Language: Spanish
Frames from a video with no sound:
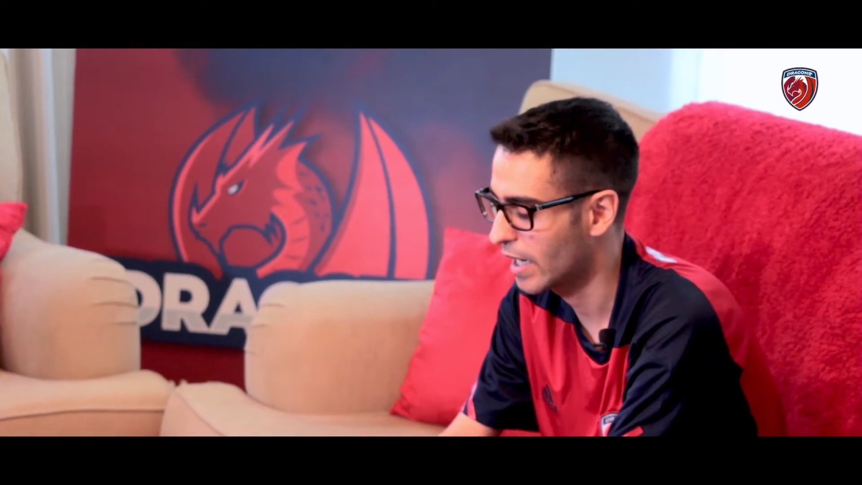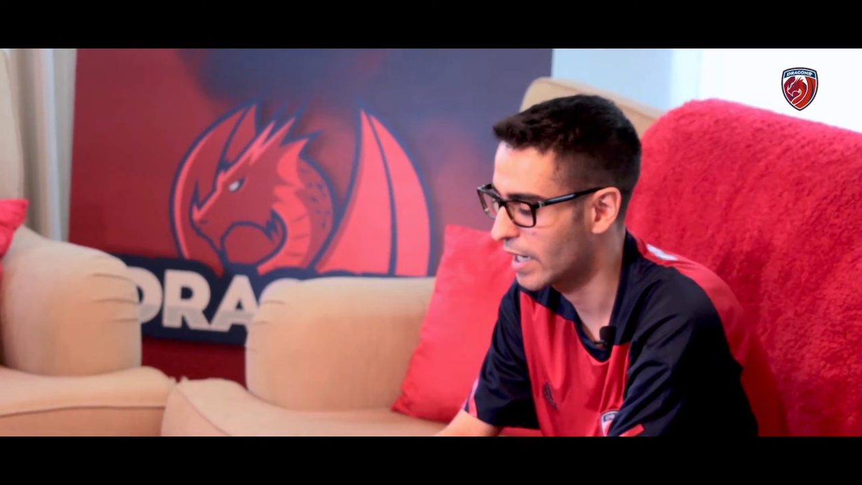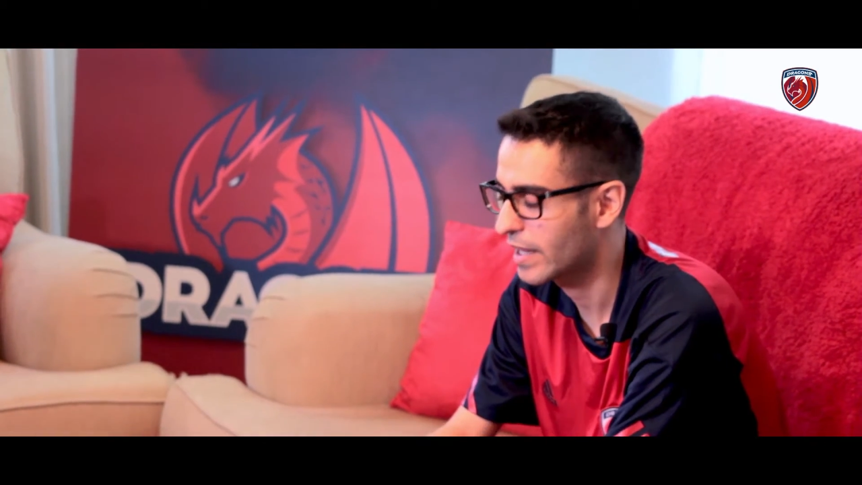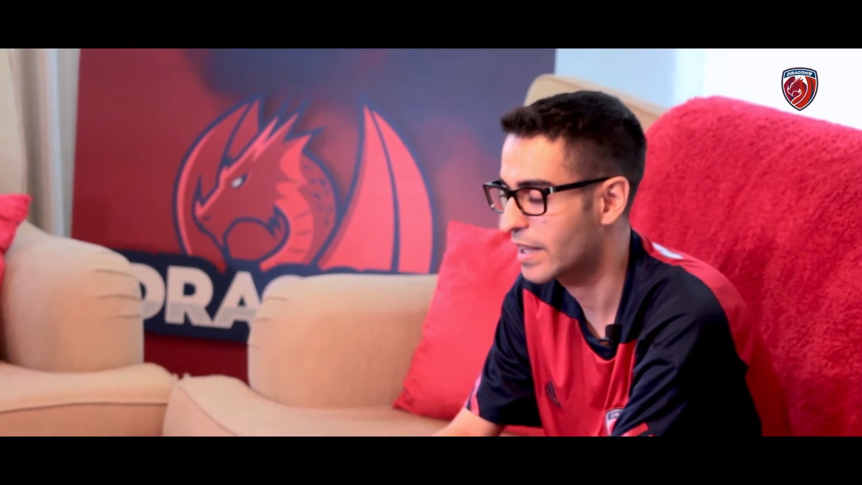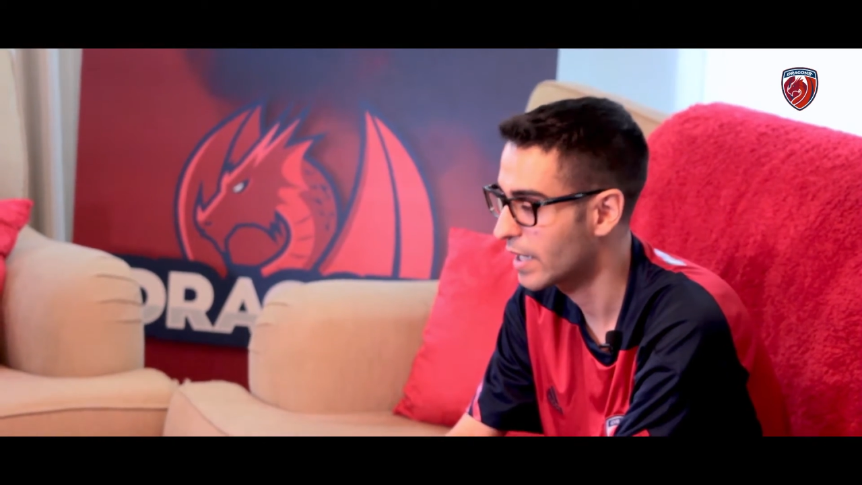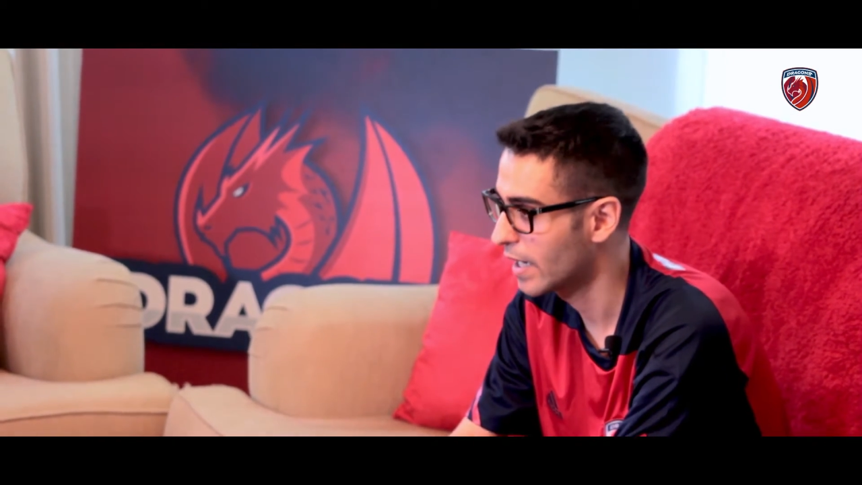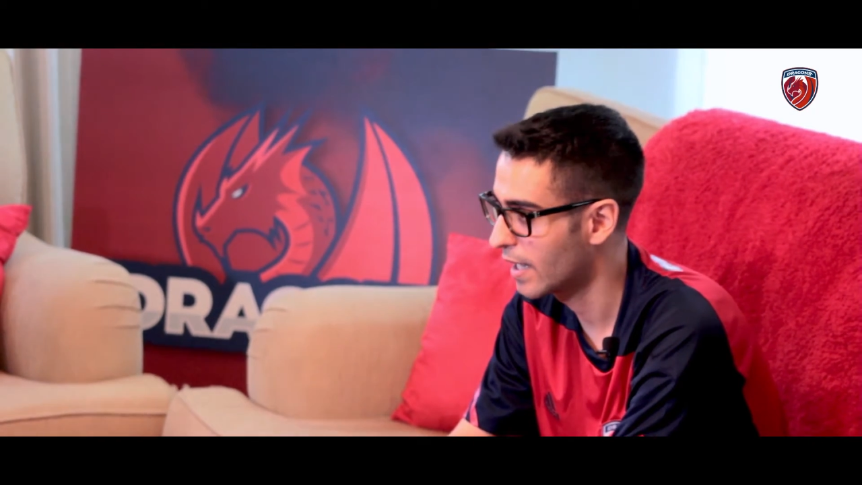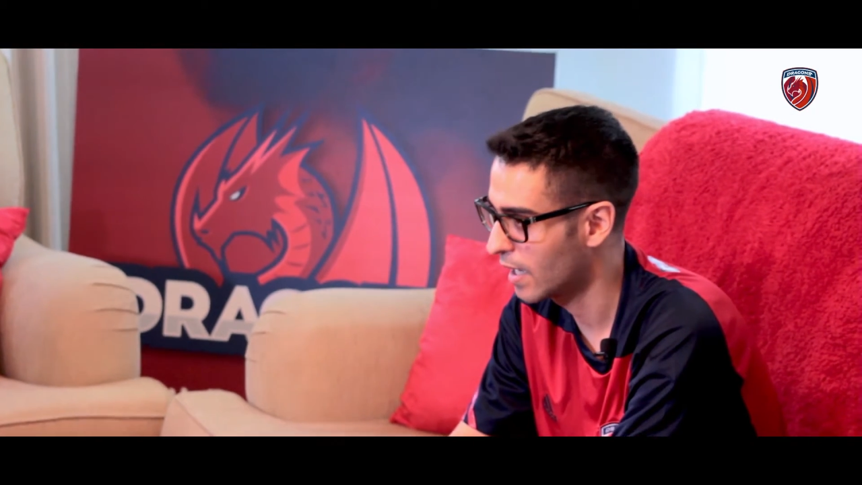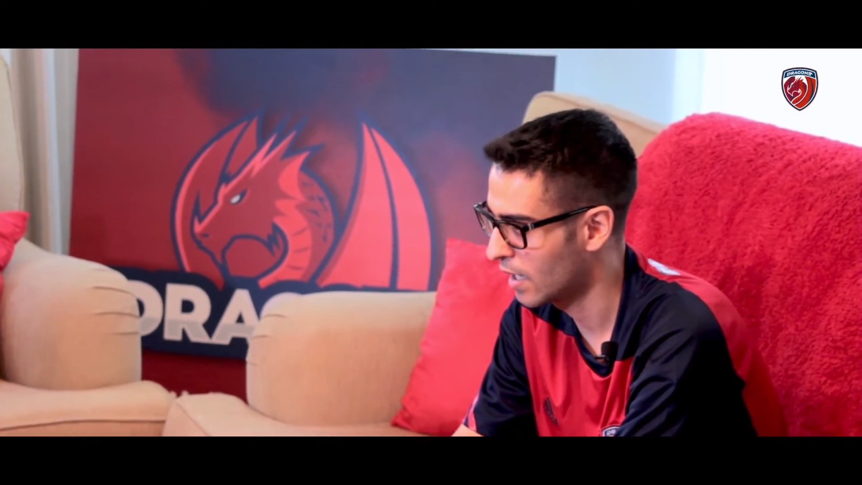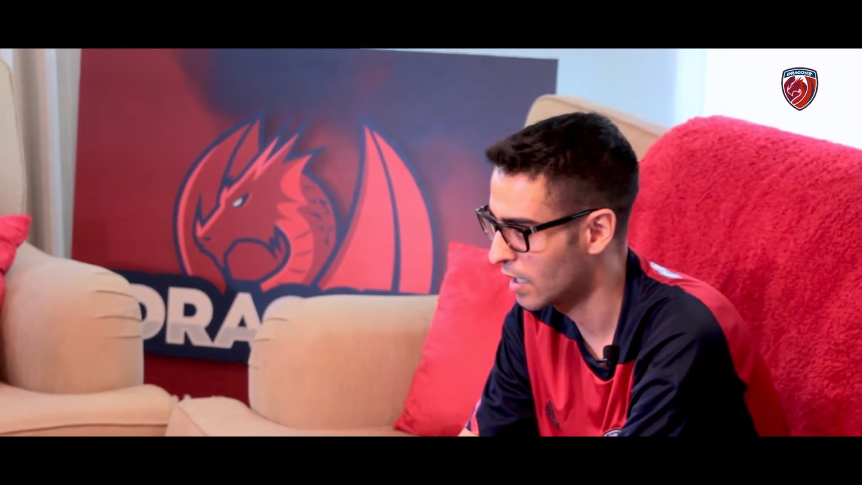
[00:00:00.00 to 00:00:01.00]
agradecer
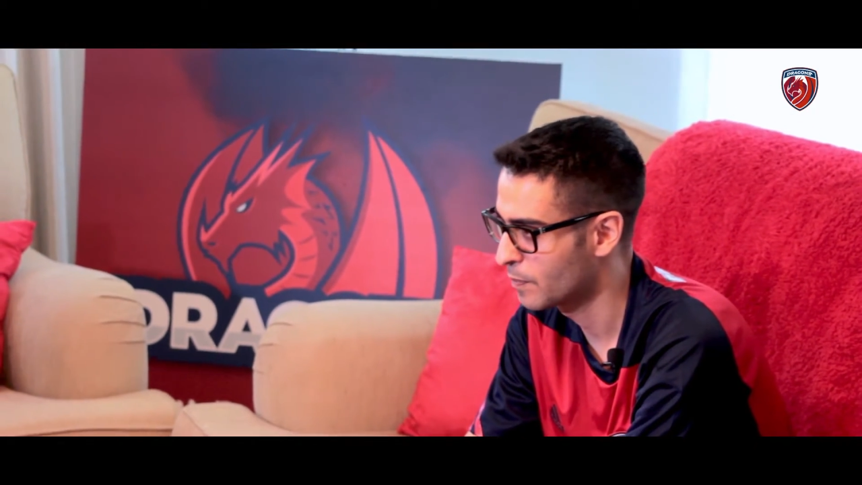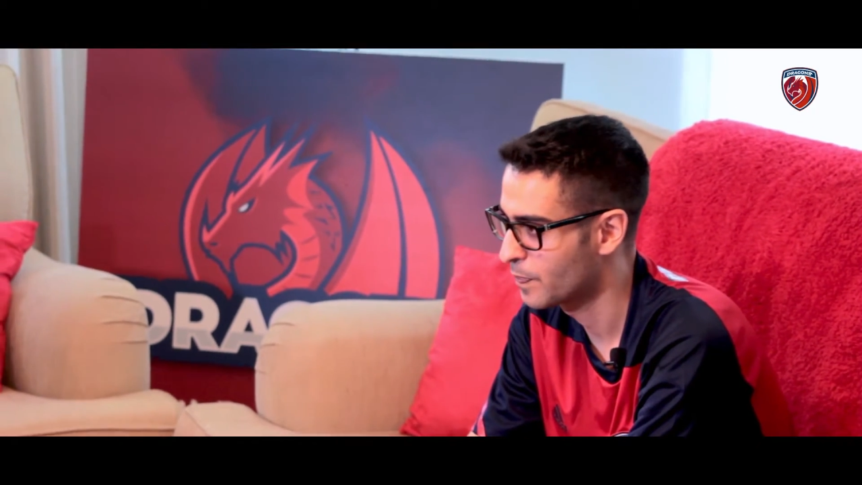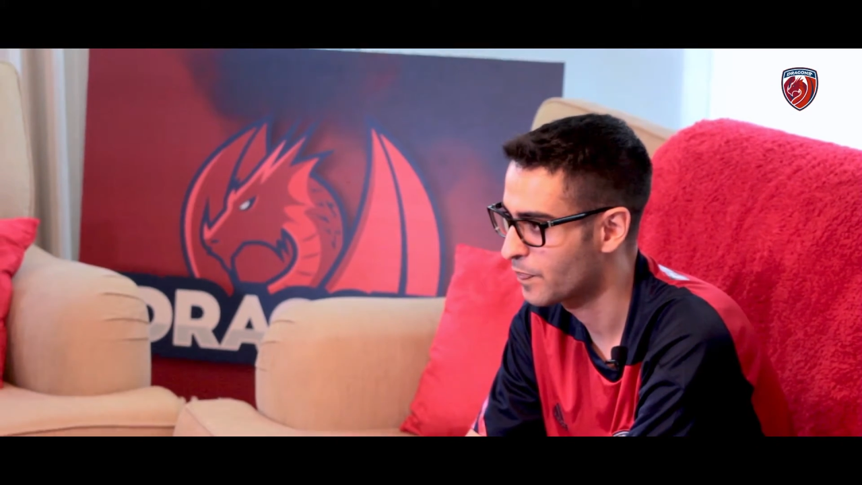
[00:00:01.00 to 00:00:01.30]
a,